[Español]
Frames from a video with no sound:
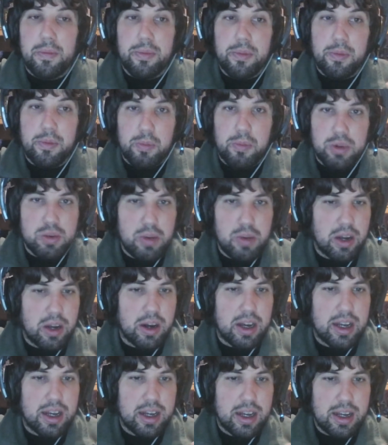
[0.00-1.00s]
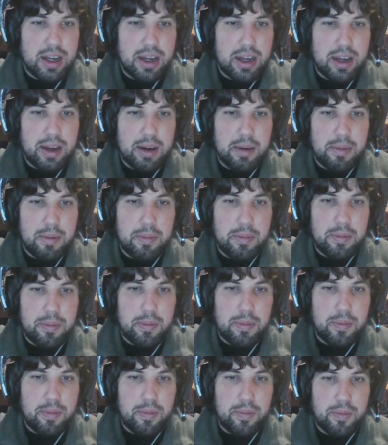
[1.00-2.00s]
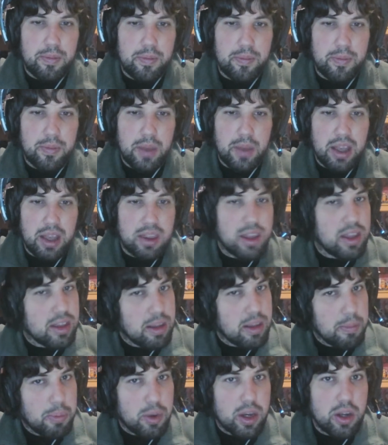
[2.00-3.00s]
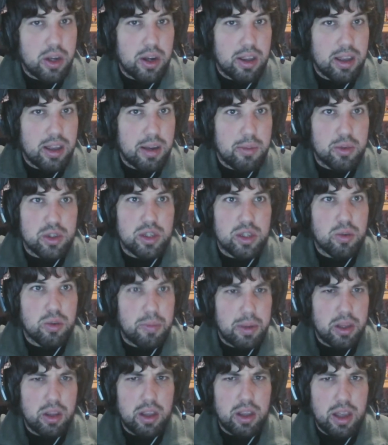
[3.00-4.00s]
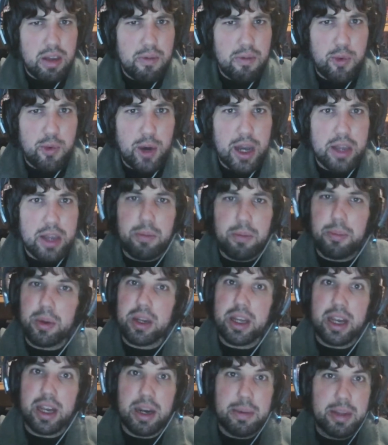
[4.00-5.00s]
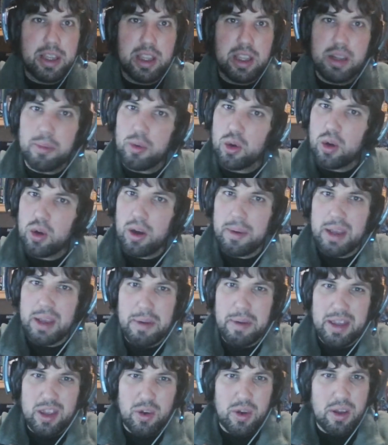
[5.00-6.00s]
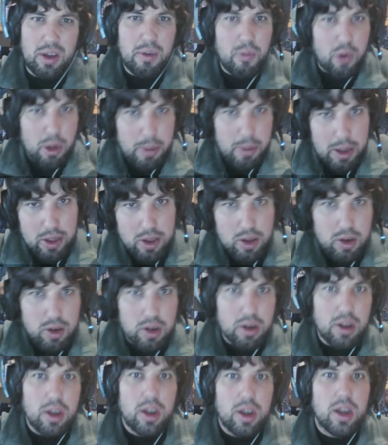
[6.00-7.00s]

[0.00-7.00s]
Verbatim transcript: Pues bueno, em, hacía tiempo que no hacíamos ningún vídeo de InfoIon porque realmente tampoco había habido información